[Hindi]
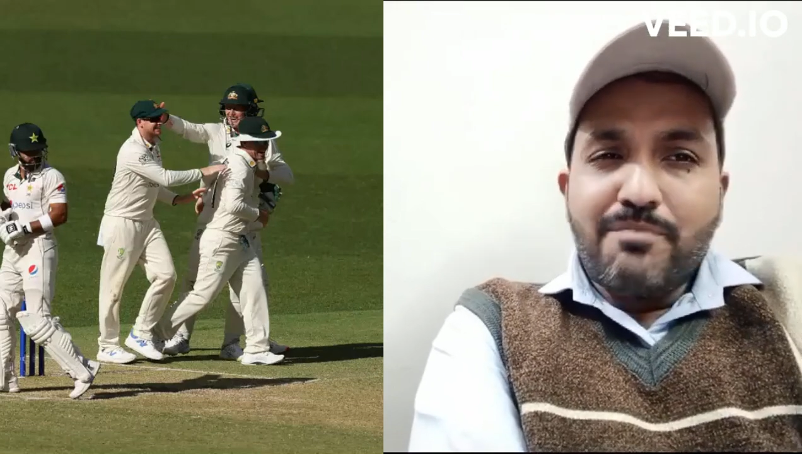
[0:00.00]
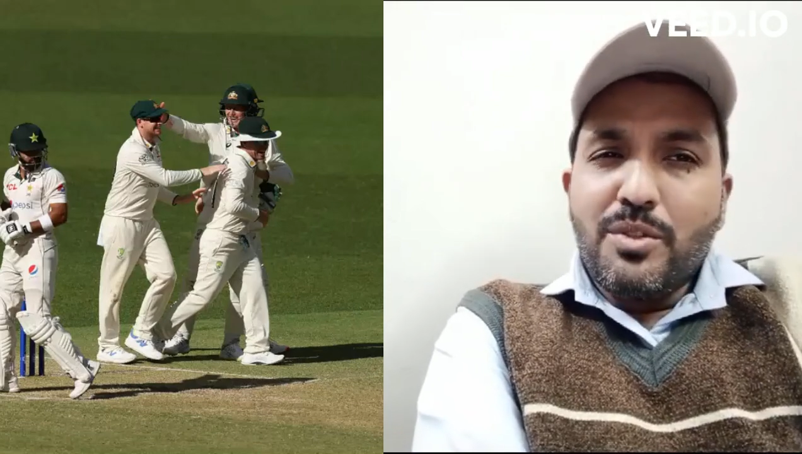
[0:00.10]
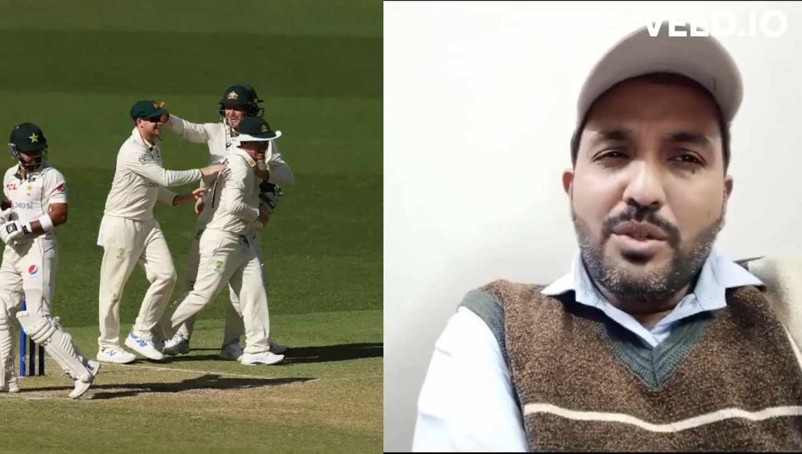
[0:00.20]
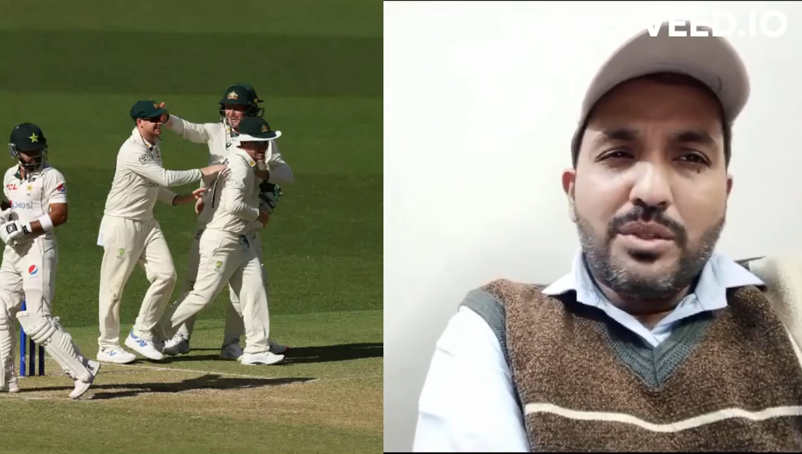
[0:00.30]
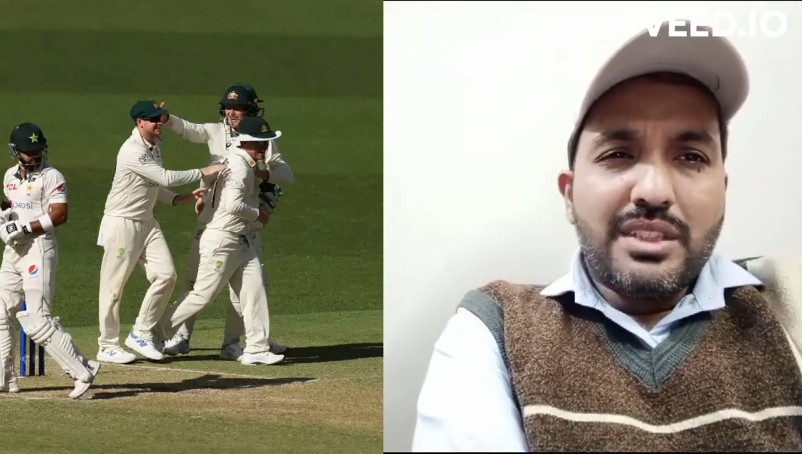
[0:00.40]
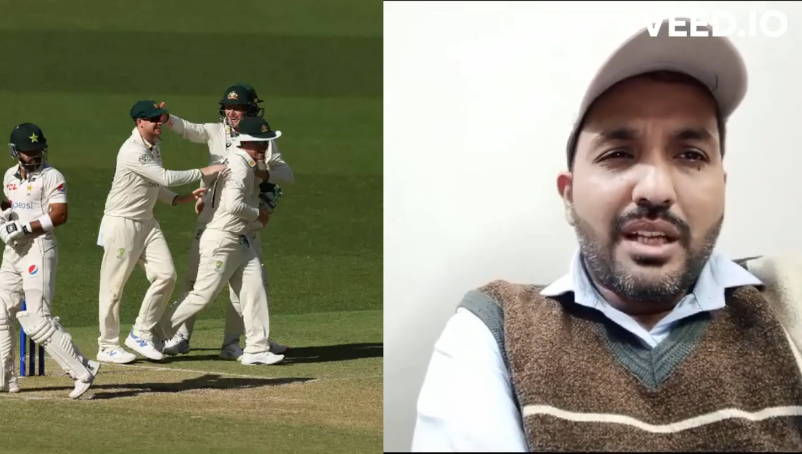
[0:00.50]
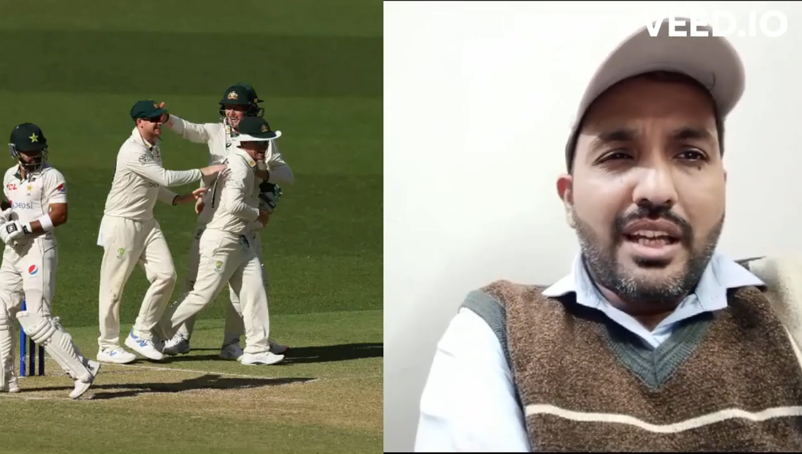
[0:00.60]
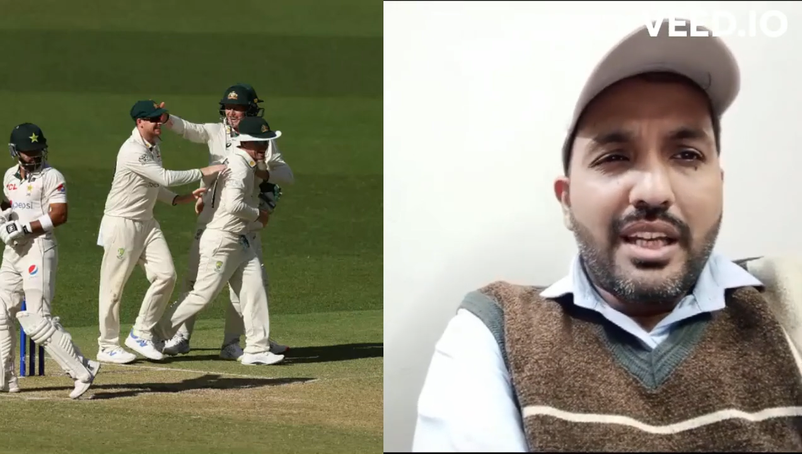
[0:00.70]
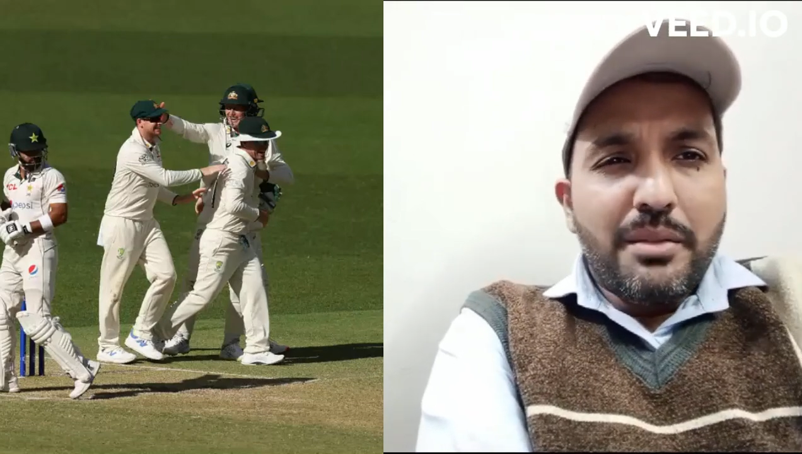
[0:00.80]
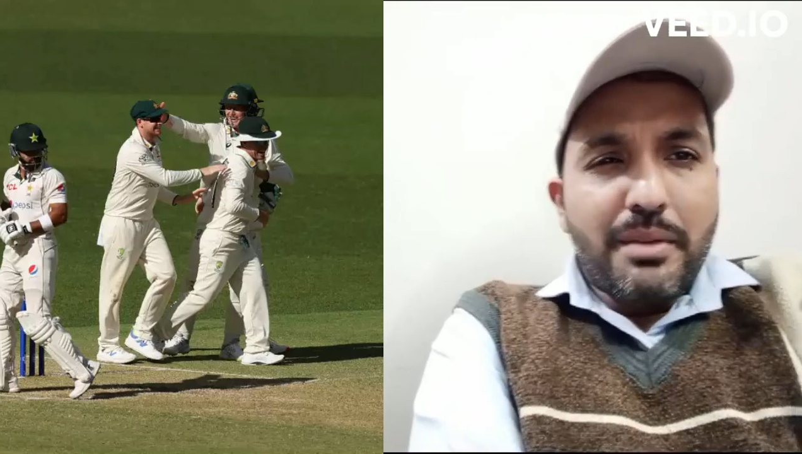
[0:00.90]
तो
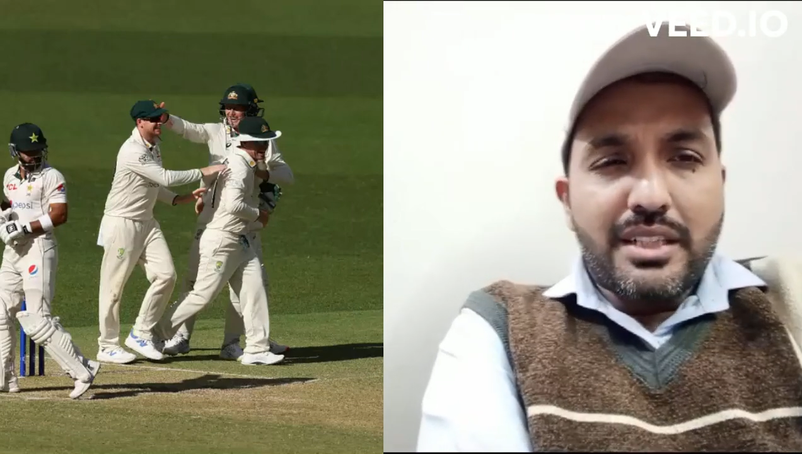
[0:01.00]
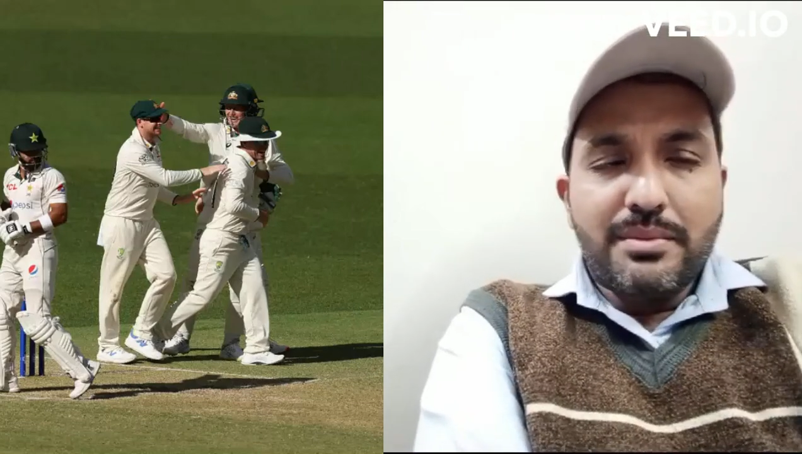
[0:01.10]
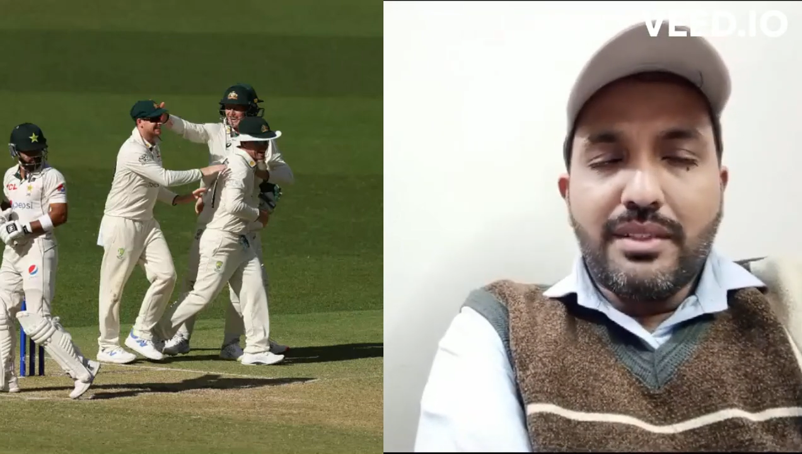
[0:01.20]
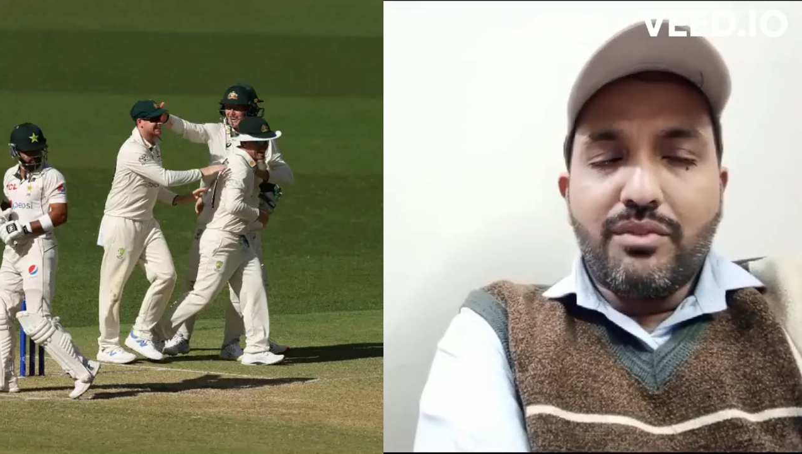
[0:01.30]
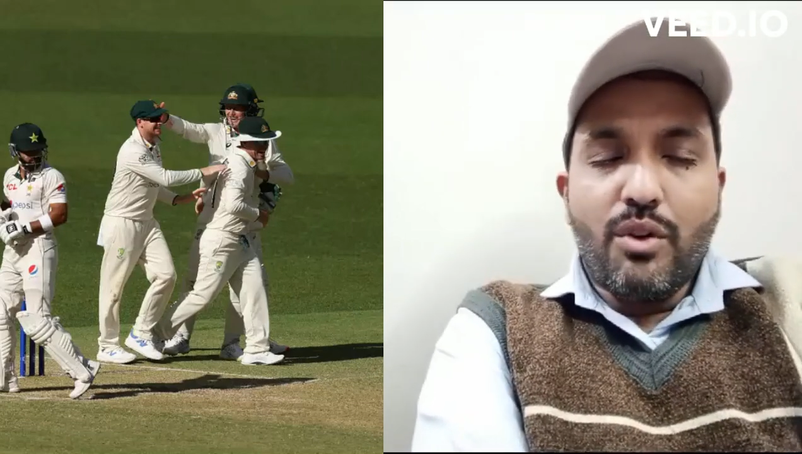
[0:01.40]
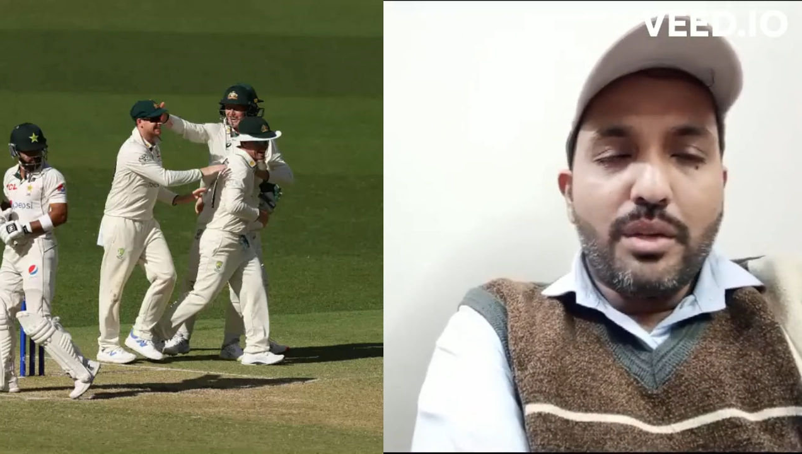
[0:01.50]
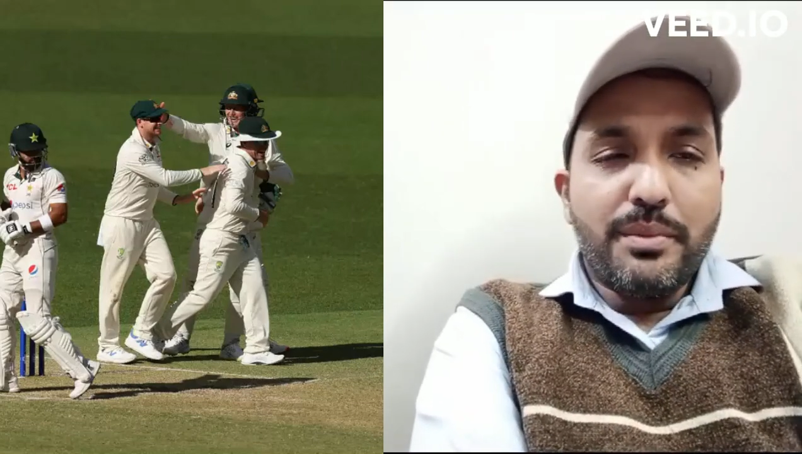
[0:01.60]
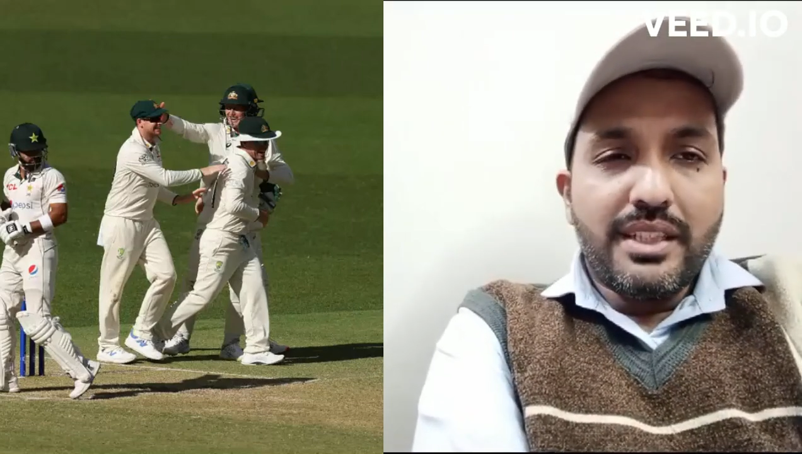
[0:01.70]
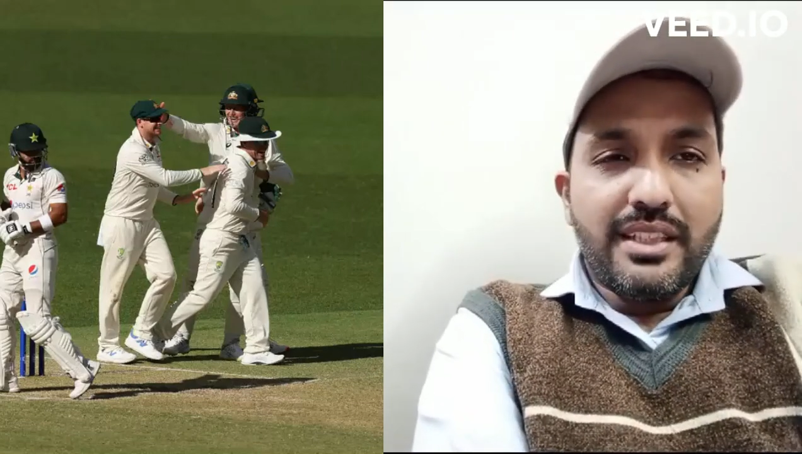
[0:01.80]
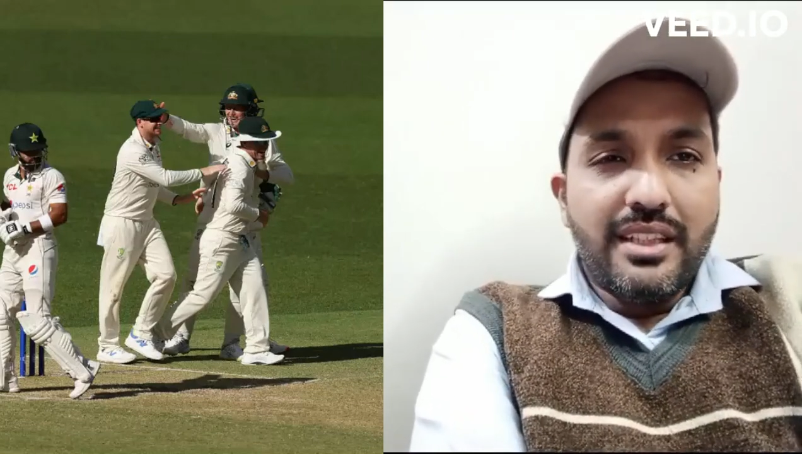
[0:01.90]
सारे ही बैट्समैन फॉल्ट पे थे